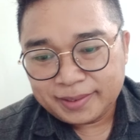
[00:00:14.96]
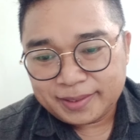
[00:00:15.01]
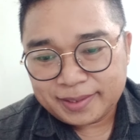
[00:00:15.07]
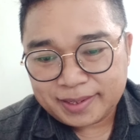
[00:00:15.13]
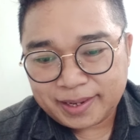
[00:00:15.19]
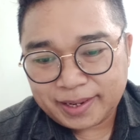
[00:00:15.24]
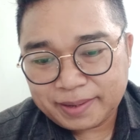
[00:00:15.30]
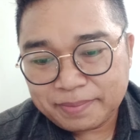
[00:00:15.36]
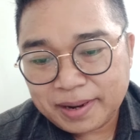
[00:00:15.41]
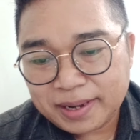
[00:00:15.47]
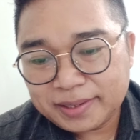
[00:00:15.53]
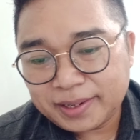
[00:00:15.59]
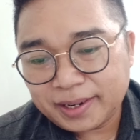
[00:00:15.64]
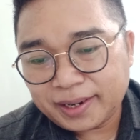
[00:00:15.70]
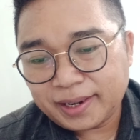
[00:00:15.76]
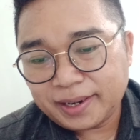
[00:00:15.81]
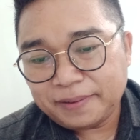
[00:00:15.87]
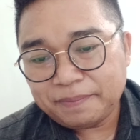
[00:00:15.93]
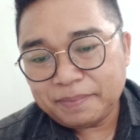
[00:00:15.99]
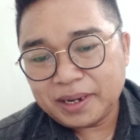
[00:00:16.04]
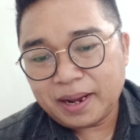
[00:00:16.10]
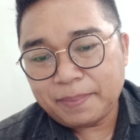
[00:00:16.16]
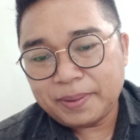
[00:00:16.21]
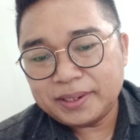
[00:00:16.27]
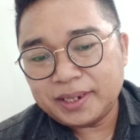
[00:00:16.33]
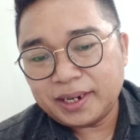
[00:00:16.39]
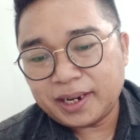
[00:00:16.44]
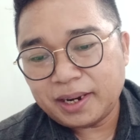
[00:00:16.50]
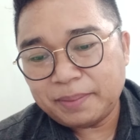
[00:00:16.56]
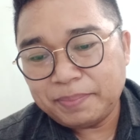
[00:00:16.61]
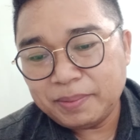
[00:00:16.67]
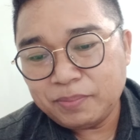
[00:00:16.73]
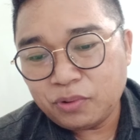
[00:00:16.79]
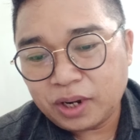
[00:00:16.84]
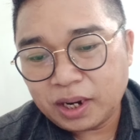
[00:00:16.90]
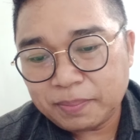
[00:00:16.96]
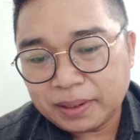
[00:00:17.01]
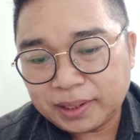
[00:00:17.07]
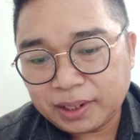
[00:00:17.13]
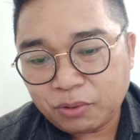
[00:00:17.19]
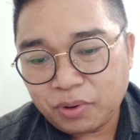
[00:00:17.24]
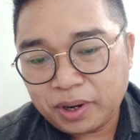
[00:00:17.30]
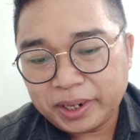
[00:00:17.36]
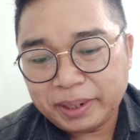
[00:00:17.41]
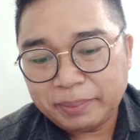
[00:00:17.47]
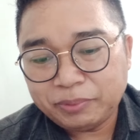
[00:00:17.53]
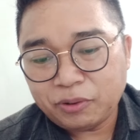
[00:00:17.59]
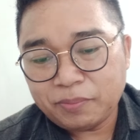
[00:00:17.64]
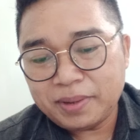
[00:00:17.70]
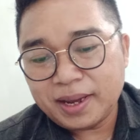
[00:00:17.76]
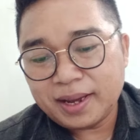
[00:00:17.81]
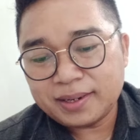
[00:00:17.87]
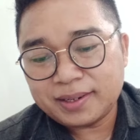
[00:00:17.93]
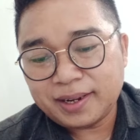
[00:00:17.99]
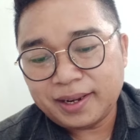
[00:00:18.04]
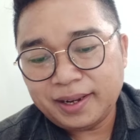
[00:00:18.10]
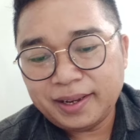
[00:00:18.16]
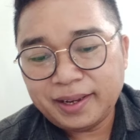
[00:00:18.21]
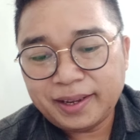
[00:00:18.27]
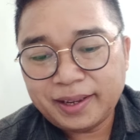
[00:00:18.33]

Saya bacakan mengapa jaringan Pi bukan mata uang kripto biasa.